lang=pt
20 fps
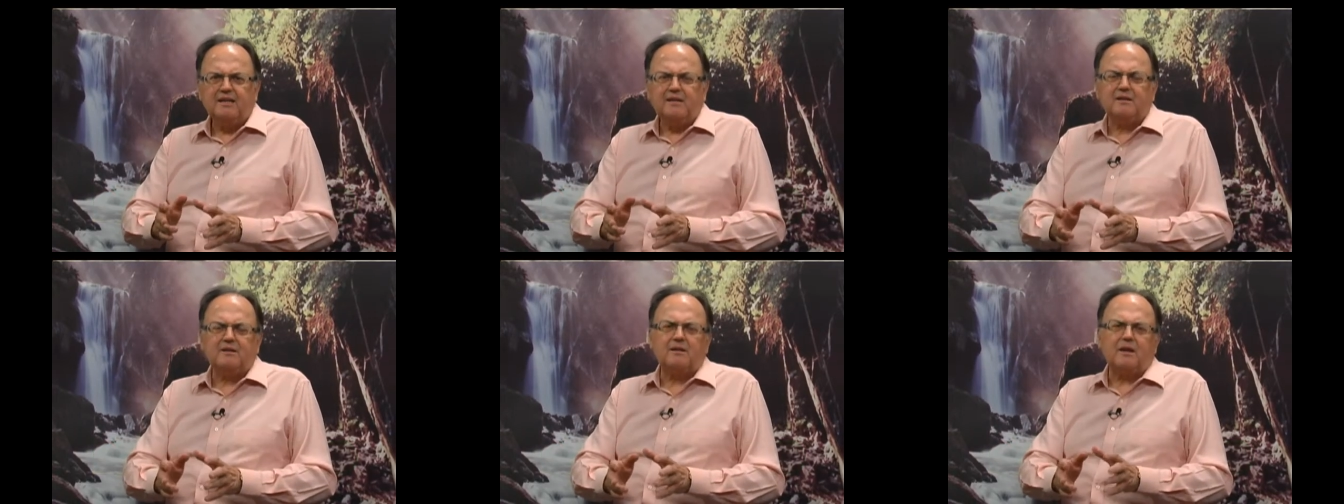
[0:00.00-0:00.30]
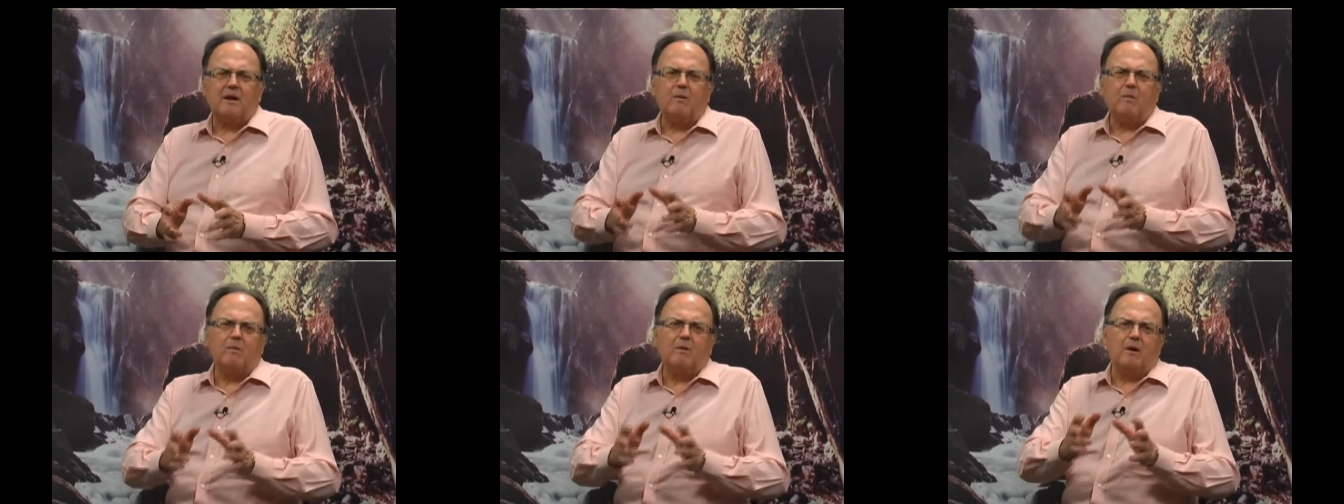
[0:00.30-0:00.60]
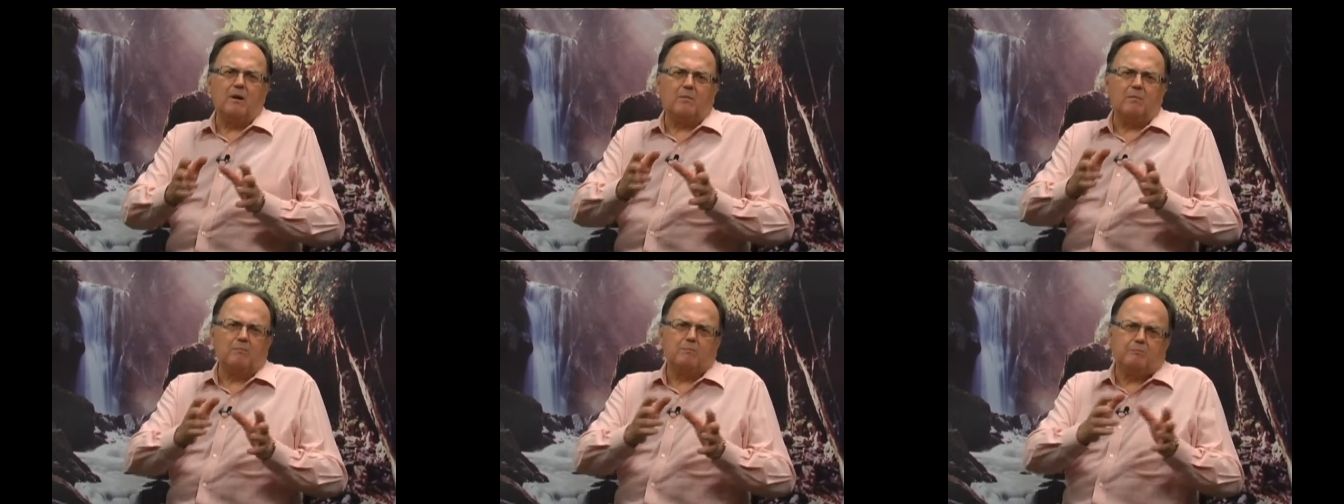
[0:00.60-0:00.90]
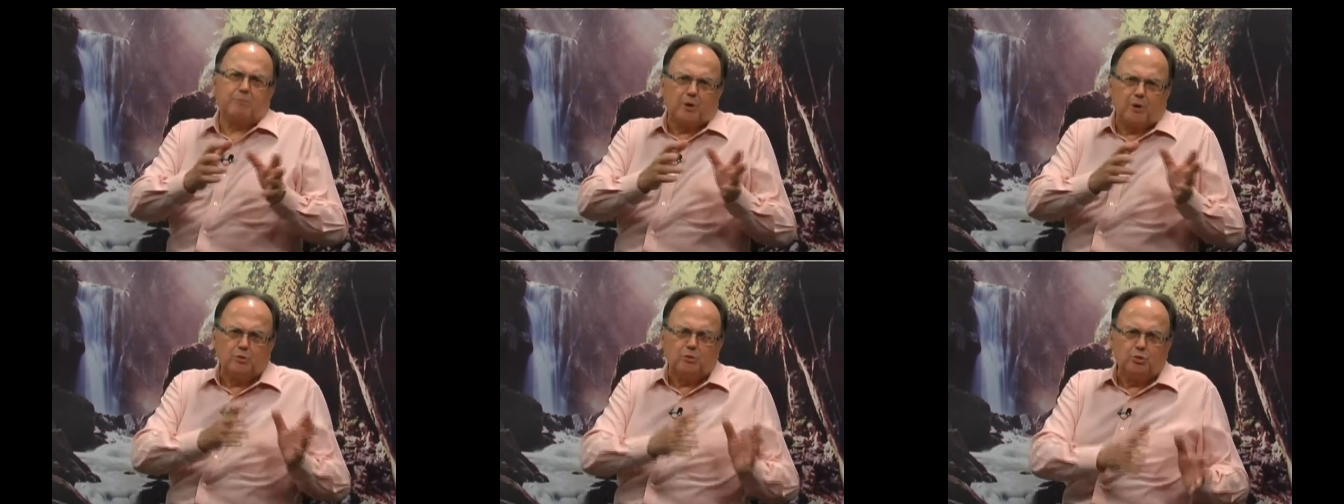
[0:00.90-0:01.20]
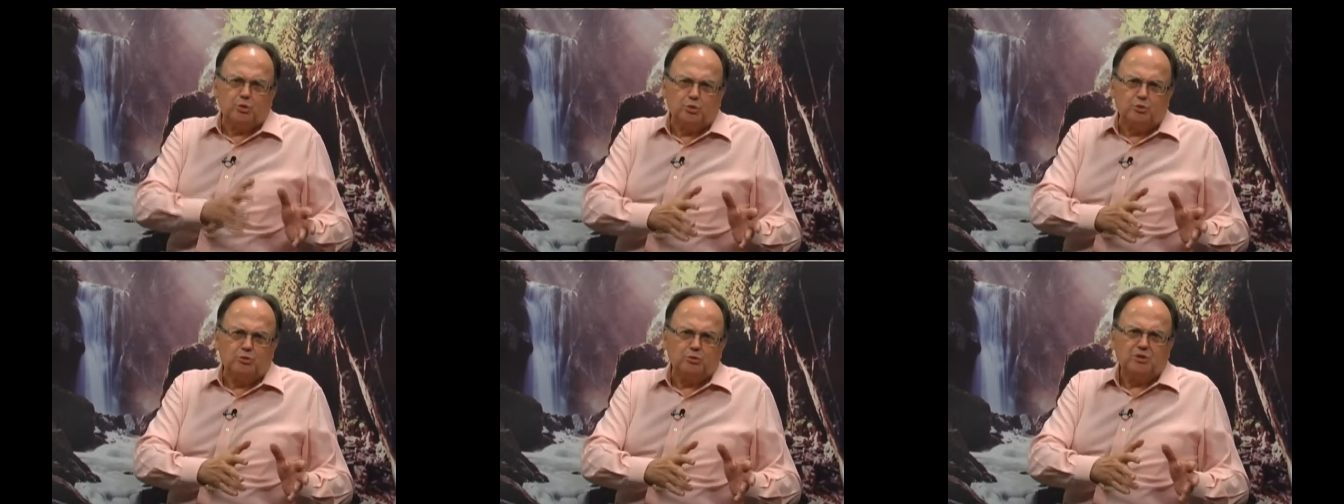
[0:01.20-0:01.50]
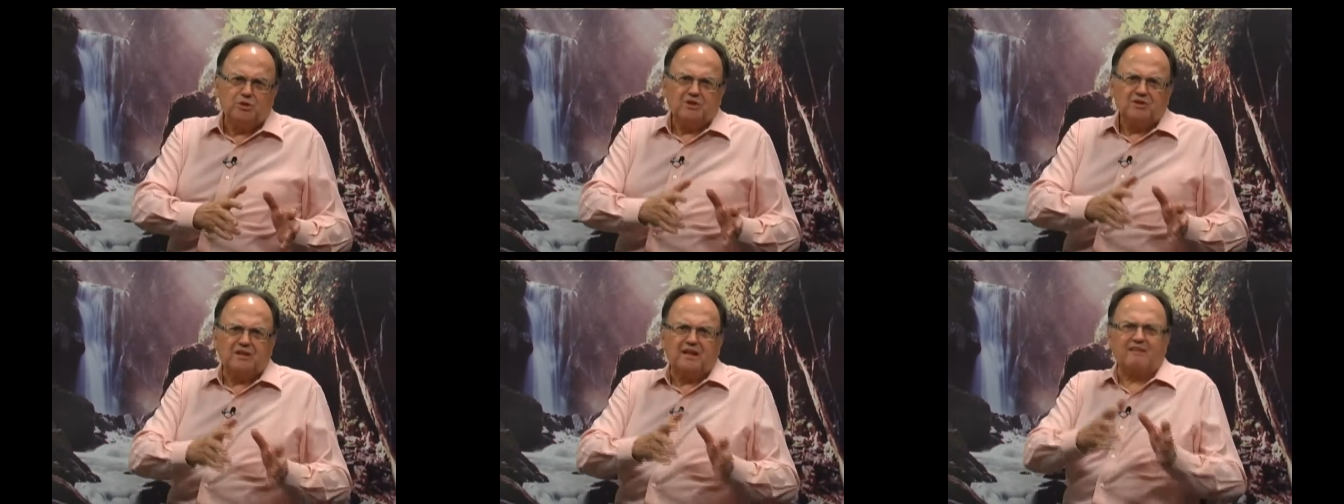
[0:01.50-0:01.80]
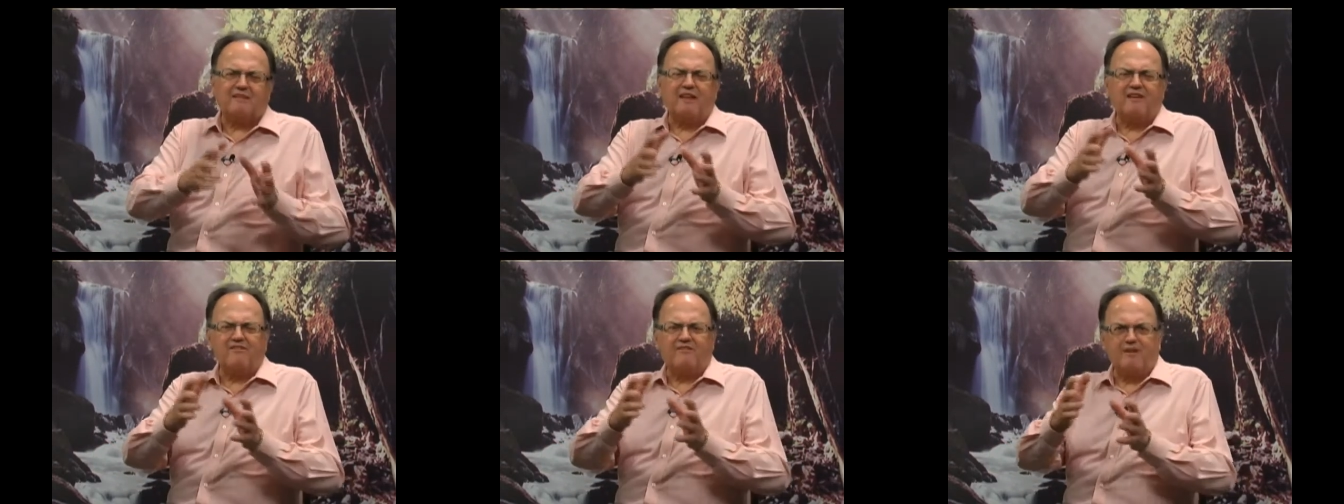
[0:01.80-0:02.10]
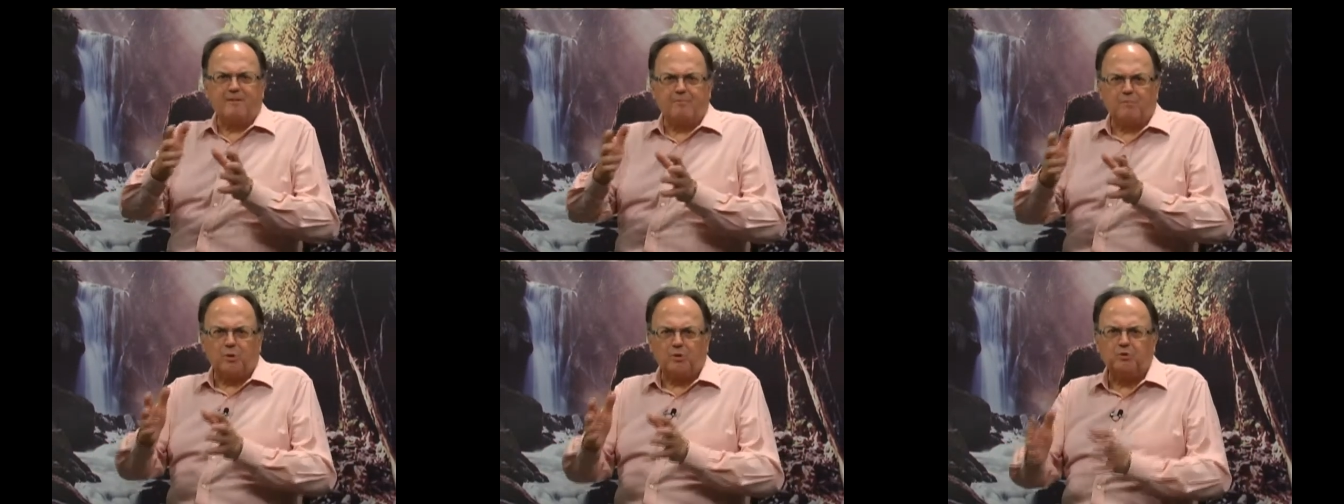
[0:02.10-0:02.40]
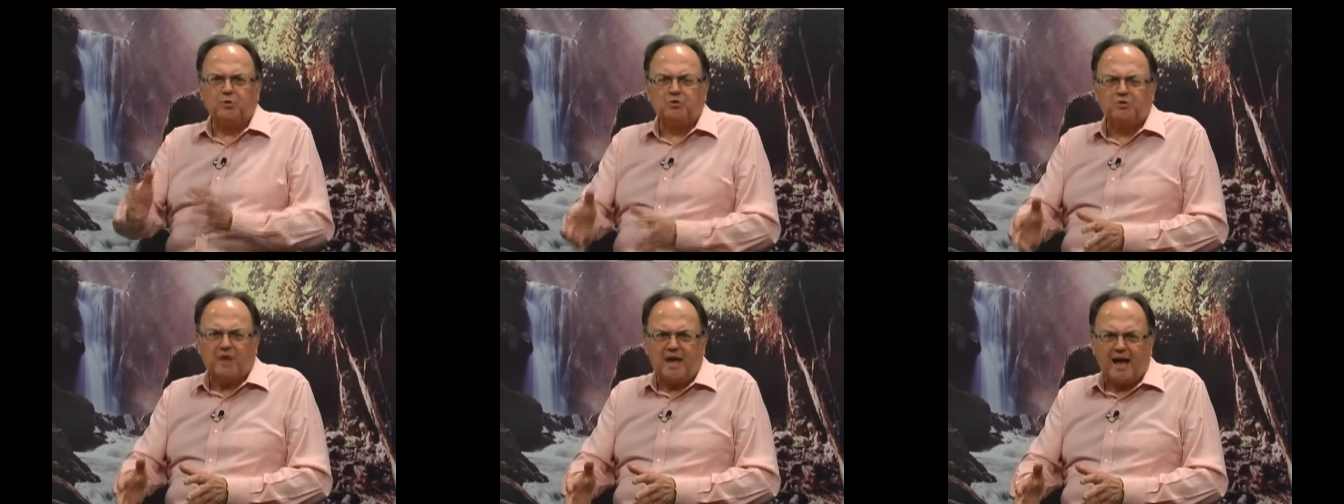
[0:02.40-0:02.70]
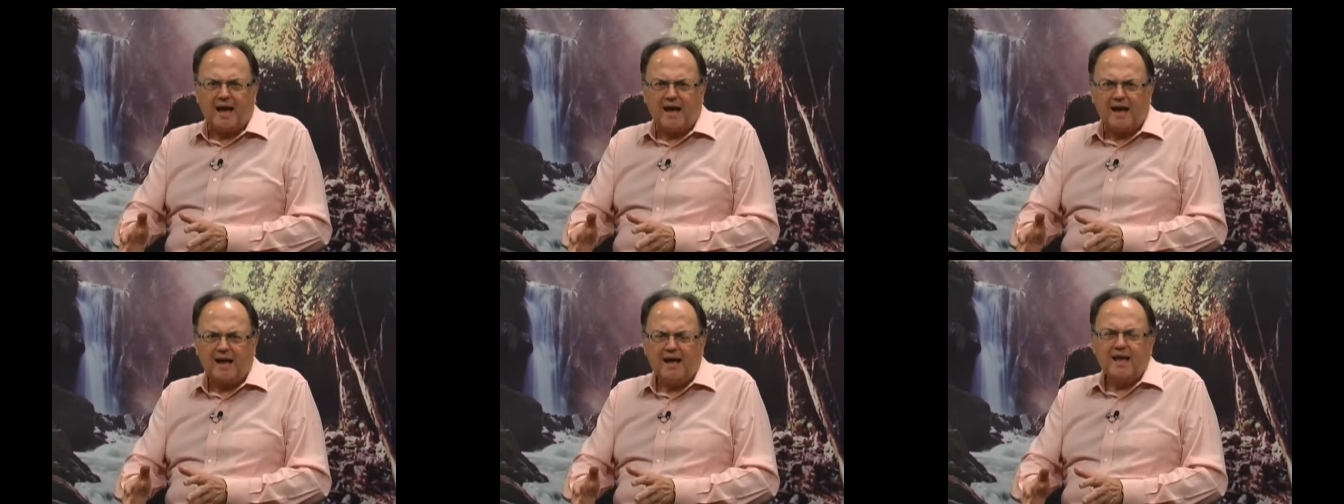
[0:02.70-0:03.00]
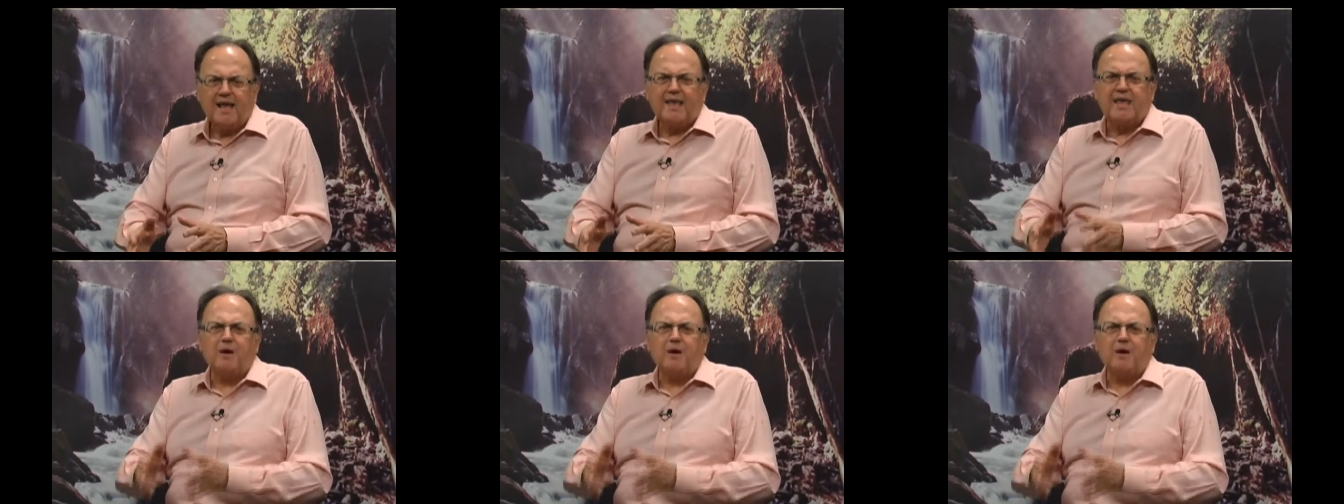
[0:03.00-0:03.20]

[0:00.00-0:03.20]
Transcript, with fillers: então é um produto da TV Ponto Terra,